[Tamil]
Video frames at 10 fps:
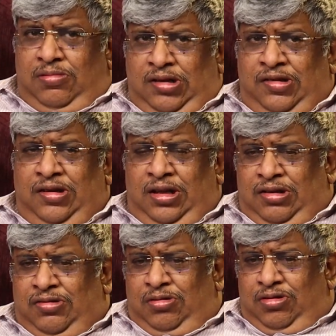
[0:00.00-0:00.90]
ஒன்ஸ்
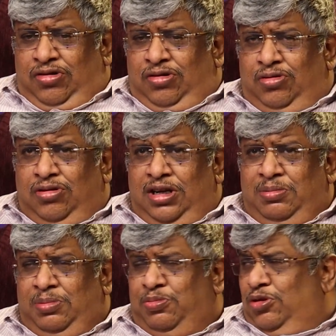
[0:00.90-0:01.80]
அந்த சொல்யூஷனை நோக்கி
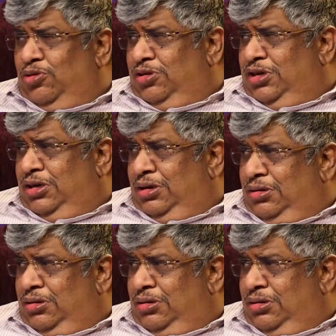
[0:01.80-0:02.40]
நம்ம போகிறோம்னா